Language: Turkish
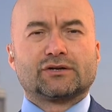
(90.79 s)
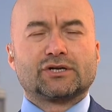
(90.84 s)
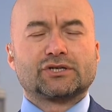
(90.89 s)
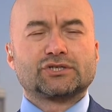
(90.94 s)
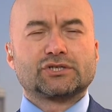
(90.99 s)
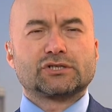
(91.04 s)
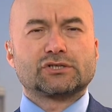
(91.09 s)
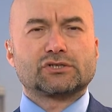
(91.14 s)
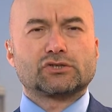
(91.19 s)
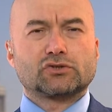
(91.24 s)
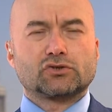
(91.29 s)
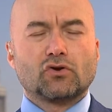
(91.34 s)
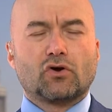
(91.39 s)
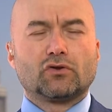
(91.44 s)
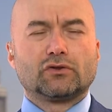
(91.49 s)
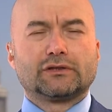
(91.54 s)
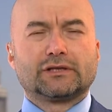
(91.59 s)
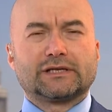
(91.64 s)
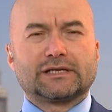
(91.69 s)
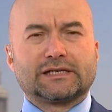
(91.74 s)
Roger
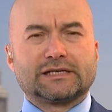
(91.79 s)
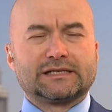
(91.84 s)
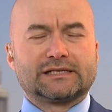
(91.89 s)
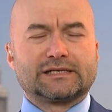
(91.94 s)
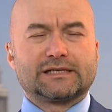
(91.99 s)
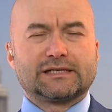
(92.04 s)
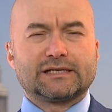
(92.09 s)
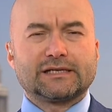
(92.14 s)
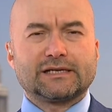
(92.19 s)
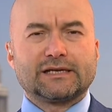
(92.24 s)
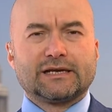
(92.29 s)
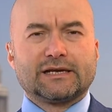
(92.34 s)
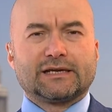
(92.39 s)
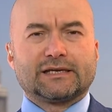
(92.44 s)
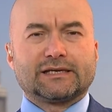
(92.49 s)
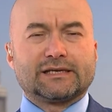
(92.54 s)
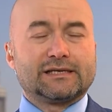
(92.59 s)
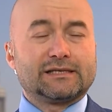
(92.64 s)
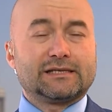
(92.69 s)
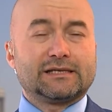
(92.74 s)
Stone'la ilgili
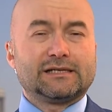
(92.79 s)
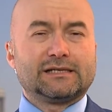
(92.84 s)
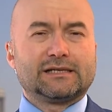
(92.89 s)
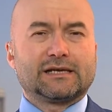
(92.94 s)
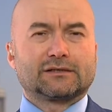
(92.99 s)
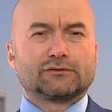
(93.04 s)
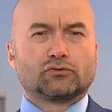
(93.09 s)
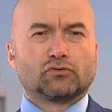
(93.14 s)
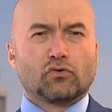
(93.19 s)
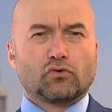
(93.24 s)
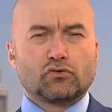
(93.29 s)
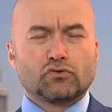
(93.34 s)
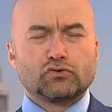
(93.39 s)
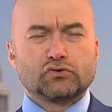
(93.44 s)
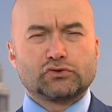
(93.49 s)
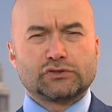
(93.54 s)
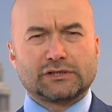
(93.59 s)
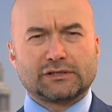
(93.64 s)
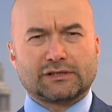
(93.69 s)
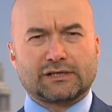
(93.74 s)
7 ila
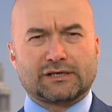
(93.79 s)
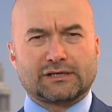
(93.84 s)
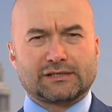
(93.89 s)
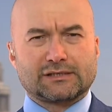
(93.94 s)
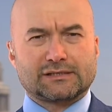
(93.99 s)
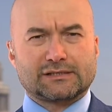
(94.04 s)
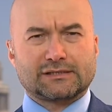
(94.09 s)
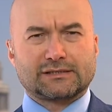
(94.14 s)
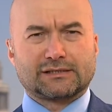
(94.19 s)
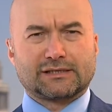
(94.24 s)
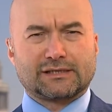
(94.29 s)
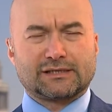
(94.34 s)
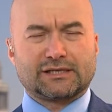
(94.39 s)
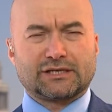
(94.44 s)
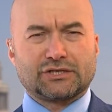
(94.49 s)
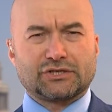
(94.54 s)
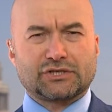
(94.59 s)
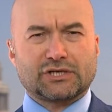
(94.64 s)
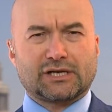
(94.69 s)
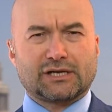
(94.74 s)
9 yıl arasında
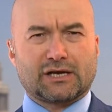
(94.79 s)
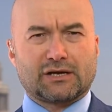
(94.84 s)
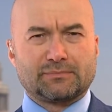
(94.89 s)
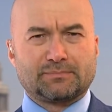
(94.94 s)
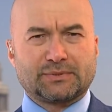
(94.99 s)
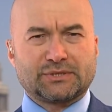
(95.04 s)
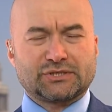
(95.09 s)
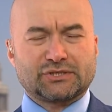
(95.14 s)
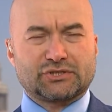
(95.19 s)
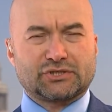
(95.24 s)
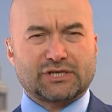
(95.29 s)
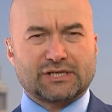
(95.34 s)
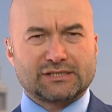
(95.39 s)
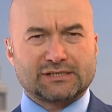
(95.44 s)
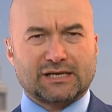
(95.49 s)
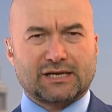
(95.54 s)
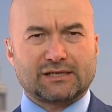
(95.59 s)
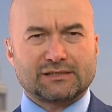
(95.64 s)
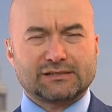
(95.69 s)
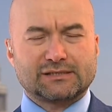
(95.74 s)
değişen hapis
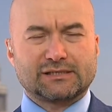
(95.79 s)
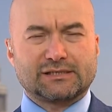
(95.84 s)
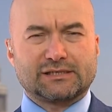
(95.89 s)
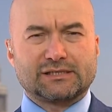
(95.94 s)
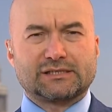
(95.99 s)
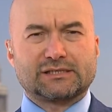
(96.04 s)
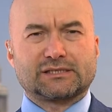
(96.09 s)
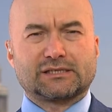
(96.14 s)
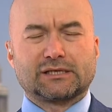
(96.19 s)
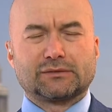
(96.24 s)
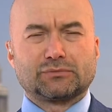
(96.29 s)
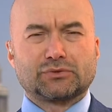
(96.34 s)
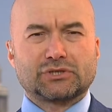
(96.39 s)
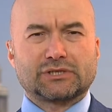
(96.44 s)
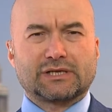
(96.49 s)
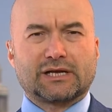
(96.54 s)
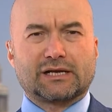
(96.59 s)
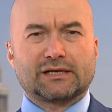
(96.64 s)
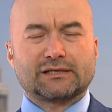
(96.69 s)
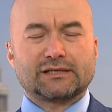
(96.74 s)
cezası
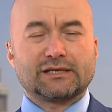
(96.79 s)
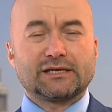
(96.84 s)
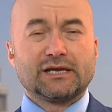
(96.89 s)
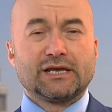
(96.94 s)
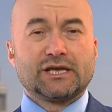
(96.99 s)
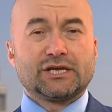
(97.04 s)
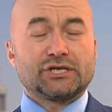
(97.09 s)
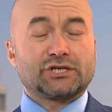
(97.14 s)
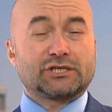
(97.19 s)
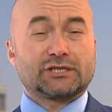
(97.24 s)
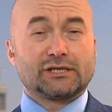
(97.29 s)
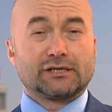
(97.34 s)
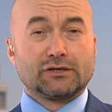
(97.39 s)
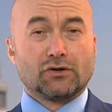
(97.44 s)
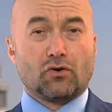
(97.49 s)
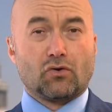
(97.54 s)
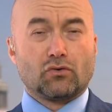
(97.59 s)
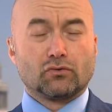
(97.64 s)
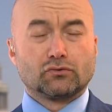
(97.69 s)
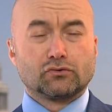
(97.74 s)
istemişlerdi.
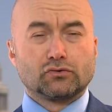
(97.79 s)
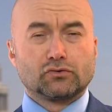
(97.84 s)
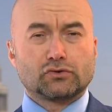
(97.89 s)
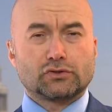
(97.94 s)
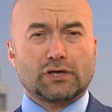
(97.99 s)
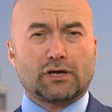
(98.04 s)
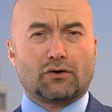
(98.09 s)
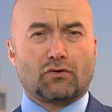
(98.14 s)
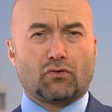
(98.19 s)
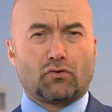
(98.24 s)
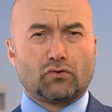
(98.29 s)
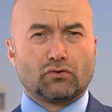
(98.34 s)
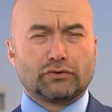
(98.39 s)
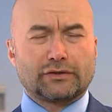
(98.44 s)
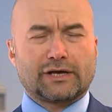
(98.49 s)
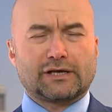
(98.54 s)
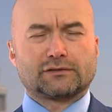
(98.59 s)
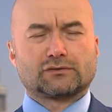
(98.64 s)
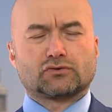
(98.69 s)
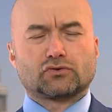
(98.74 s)
İşte ne olduysa
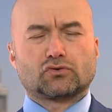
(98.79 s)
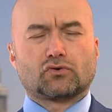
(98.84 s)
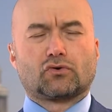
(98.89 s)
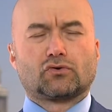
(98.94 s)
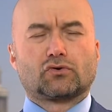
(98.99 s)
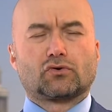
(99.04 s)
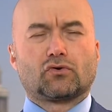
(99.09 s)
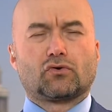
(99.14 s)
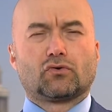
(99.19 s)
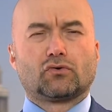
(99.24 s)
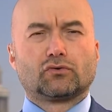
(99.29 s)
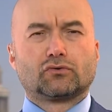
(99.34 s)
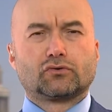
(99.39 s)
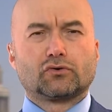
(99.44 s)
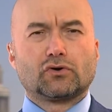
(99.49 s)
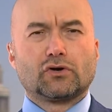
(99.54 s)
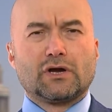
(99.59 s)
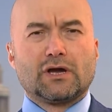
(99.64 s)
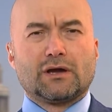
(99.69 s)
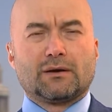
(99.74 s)
ondan sonra
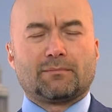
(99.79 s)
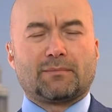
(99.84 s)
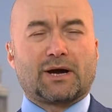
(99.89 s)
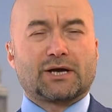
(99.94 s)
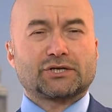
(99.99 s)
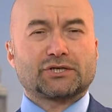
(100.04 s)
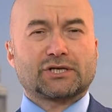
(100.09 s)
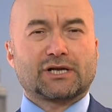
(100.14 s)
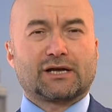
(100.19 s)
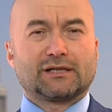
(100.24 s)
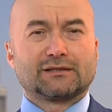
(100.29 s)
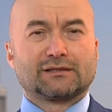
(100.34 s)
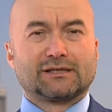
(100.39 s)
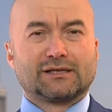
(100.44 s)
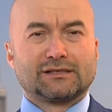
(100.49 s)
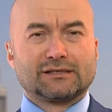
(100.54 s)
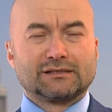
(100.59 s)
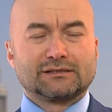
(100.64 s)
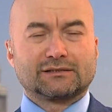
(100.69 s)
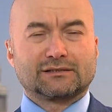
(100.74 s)
oldu. Başkan
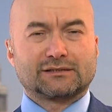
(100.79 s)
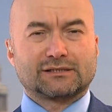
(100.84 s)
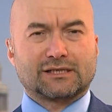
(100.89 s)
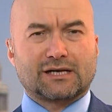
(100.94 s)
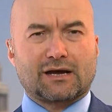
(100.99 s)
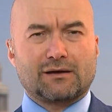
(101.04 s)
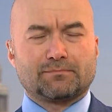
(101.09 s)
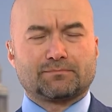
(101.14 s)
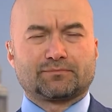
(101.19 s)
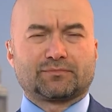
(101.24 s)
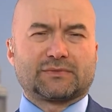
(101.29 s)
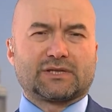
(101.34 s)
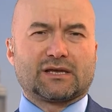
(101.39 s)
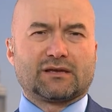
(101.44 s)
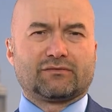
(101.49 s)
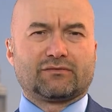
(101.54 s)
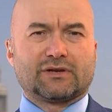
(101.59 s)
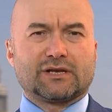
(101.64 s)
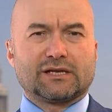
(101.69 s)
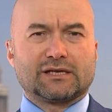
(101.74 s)
Donald Trump
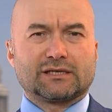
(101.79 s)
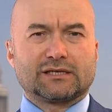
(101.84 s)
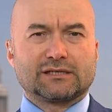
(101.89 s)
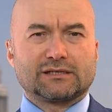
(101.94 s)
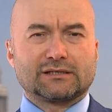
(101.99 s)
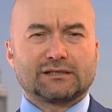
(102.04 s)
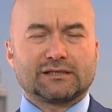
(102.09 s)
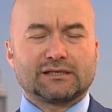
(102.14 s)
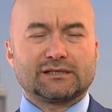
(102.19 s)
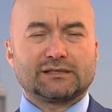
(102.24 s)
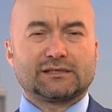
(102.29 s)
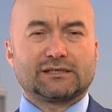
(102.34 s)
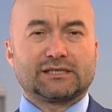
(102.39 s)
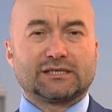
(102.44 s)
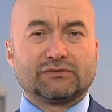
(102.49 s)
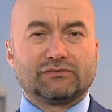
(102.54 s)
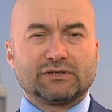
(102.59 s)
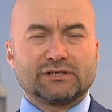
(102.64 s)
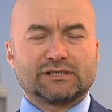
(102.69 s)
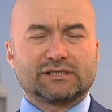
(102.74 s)
devreye girdi.
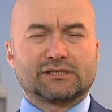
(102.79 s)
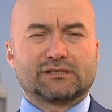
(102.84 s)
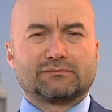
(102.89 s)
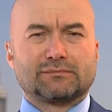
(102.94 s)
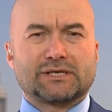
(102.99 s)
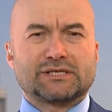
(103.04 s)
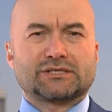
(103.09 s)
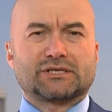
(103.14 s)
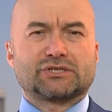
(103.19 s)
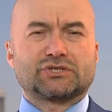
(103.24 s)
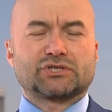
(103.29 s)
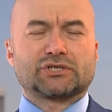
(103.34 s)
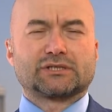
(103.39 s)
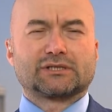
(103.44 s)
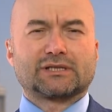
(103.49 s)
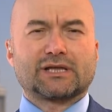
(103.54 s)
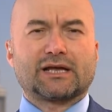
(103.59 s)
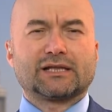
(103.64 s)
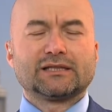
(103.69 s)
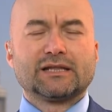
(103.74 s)
Twitter
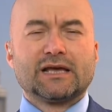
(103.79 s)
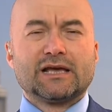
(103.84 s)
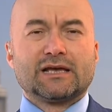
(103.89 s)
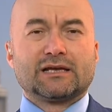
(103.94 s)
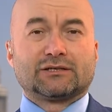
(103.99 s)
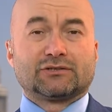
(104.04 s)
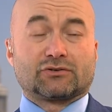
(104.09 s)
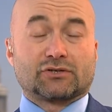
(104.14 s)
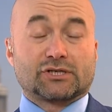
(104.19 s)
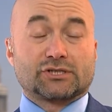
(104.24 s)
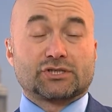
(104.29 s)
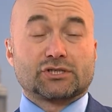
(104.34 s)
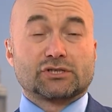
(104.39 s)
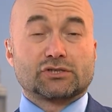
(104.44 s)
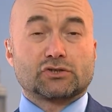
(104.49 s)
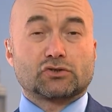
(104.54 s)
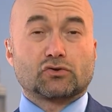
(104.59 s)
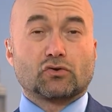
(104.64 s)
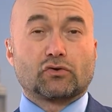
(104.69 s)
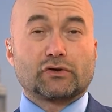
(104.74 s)
mesajından
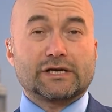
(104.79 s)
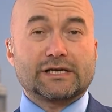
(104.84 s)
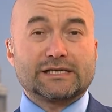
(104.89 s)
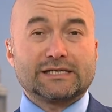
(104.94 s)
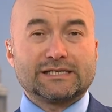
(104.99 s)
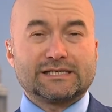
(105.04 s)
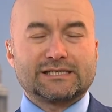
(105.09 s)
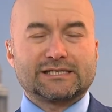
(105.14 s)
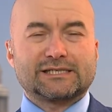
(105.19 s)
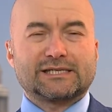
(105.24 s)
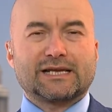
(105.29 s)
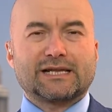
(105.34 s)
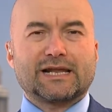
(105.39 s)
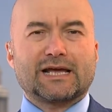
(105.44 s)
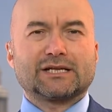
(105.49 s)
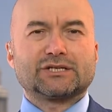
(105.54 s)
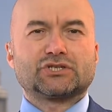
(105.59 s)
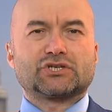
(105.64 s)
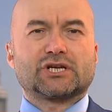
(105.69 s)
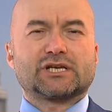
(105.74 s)
Roger Stone'a
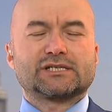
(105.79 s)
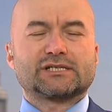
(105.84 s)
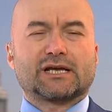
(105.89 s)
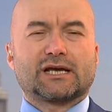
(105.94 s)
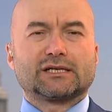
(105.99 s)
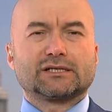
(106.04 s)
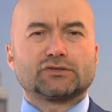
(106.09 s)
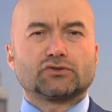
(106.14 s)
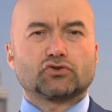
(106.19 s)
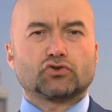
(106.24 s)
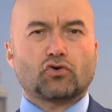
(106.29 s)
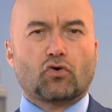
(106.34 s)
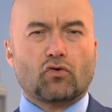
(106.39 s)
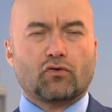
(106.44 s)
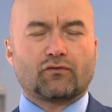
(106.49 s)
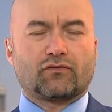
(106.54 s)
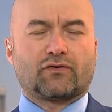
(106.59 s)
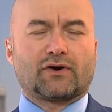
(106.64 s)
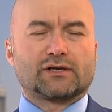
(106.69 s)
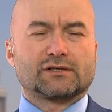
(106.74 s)
istenen cezanın
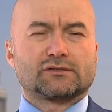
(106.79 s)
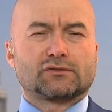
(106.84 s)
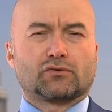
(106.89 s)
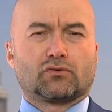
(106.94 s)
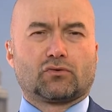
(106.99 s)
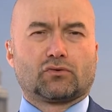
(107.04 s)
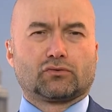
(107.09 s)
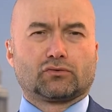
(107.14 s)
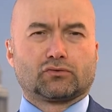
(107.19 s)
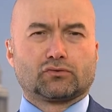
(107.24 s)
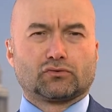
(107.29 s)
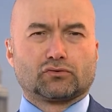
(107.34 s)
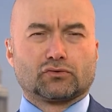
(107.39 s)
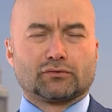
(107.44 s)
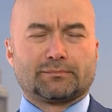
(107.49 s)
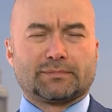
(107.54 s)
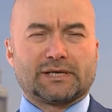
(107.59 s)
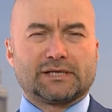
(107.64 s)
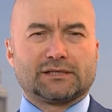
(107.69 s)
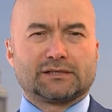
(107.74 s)
çok fazla
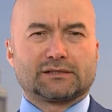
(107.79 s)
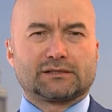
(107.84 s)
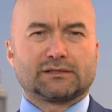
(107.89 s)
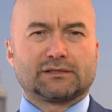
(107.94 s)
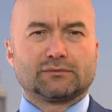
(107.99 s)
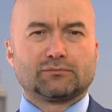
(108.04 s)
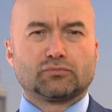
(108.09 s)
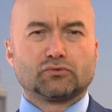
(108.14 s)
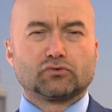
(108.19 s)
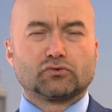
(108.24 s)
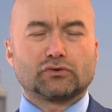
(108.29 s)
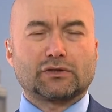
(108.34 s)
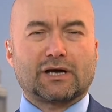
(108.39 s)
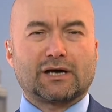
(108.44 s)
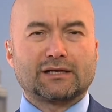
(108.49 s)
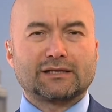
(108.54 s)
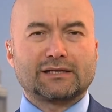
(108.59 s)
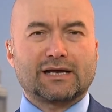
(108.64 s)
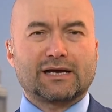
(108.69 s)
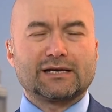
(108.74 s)
olduğunu belirtti. Bunun
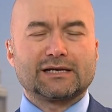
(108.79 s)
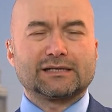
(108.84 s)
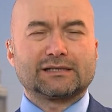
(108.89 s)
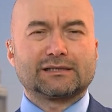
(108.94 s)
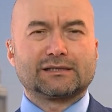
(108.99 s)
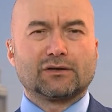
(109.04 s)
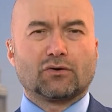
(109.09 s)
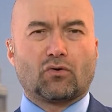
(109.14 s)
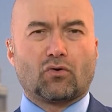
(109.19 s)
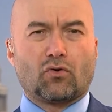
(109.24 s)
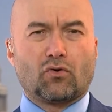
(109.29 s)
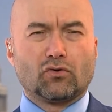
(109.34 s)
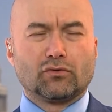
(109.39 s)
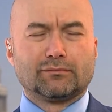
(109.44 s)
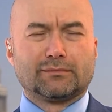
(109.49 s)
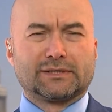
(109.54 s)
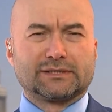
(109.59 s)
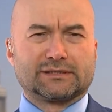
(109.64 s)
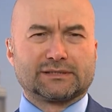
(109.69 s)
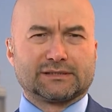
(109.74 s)
adaletli
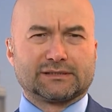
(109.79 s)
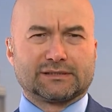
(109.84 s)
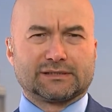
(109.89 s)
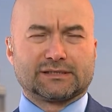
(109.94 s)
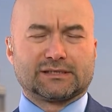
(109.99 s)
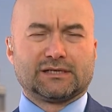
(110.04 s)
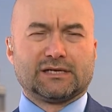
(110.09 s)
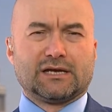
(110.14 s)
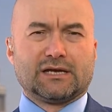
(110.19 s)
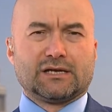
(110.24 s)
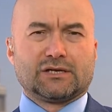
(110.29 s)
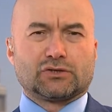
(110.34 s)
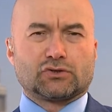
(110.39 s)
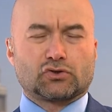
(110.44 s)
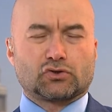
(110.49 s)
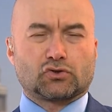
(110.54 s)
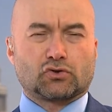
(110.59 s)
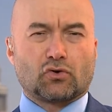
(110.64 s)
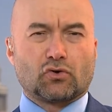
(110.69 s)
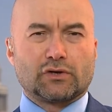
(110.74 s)
olmadığını
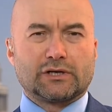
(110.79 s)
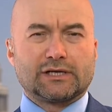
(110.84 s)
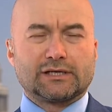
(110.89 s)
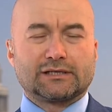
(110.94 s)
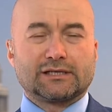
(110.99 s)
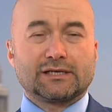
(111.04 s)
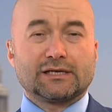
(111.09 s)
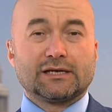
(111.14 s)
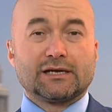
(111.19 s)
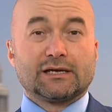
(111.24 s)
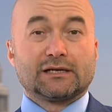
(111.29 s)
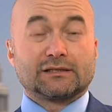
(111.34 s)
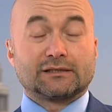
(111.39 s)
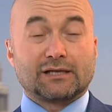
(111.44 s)
söyledi.